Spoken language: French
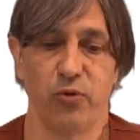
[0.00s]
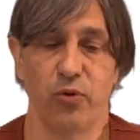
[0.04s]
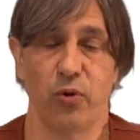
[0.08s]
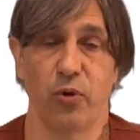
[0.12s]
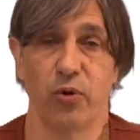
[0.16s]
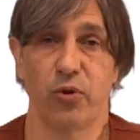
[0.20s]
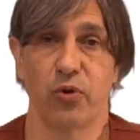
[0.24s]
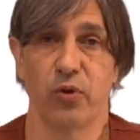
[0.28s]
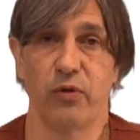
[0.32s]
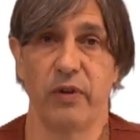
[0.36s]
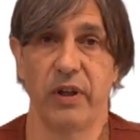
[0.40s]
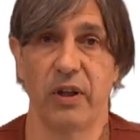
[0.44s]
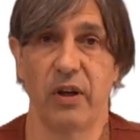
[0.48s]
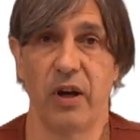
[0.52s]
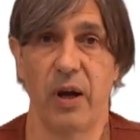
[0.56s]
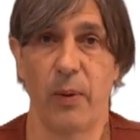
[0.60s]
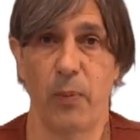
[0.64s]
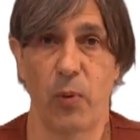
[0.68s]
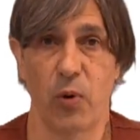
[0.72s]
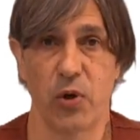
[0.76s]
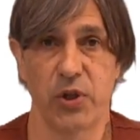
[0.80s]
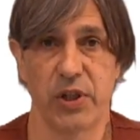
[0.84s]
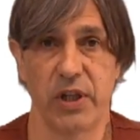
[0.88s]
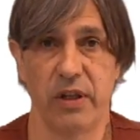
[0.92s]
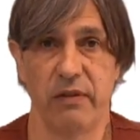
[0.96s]
de nous retrouver dans la
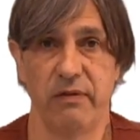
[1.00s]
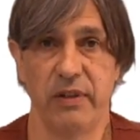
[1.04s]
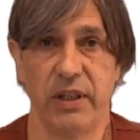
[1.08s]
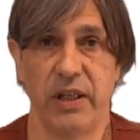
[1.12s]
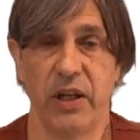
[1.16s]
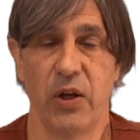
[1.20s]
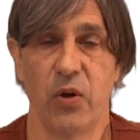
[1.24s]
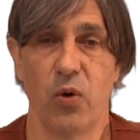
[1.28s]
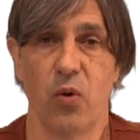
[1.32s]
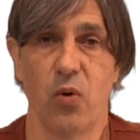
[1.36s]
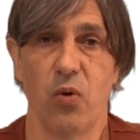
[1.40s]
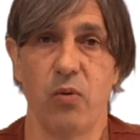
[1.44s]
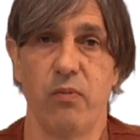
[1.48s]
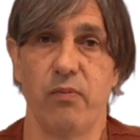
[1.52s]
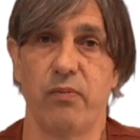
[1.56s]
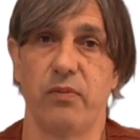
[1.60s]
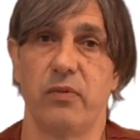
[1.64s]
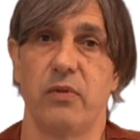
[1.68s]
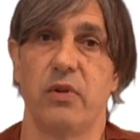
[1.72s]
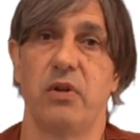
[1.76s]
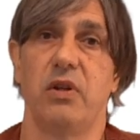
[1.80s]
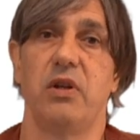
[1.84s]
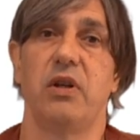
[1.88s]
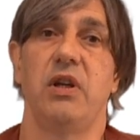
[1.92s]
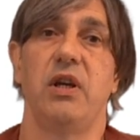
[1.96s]
prochaine vidéo,
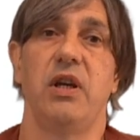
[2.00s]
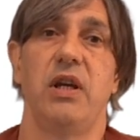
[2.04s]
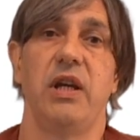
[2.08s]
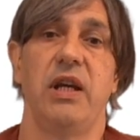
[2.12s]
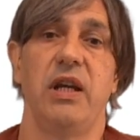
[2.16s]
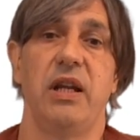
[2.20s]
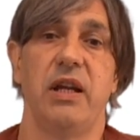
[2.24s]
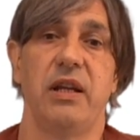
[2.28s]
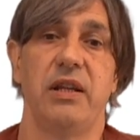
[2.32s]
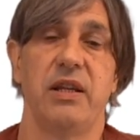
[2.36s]
il